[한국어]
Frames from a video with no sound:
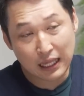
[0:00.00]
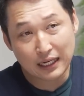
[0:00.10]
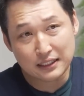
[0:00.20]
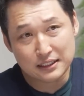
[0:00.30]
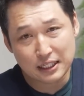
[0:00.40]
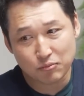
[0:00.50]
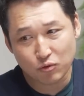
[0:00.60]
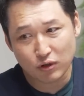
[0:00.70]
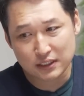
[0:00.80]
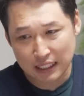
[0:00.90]
타인
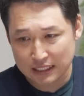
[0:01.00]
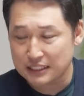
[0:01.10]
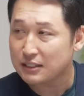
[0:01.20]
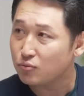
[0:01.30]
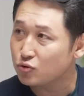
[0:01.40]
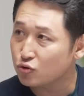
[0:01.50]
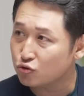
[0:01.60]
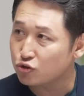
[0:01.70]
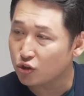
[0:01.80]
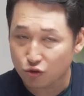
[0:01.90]
자본과 자기 자본으로
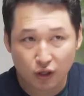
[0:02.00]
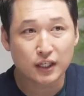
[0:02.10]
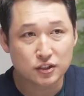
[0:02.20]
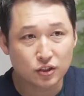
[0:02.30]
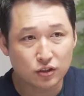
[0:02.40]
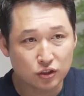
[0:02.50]
구성이 되겠죠.